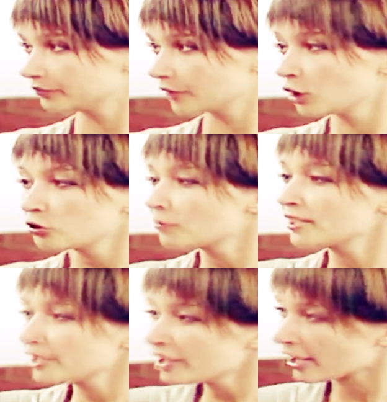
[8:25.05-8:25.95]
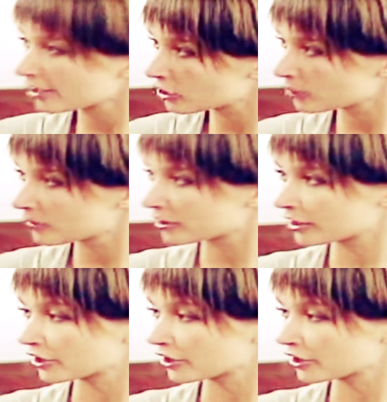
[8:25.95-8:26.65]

Или у тебя синяк слишком быстро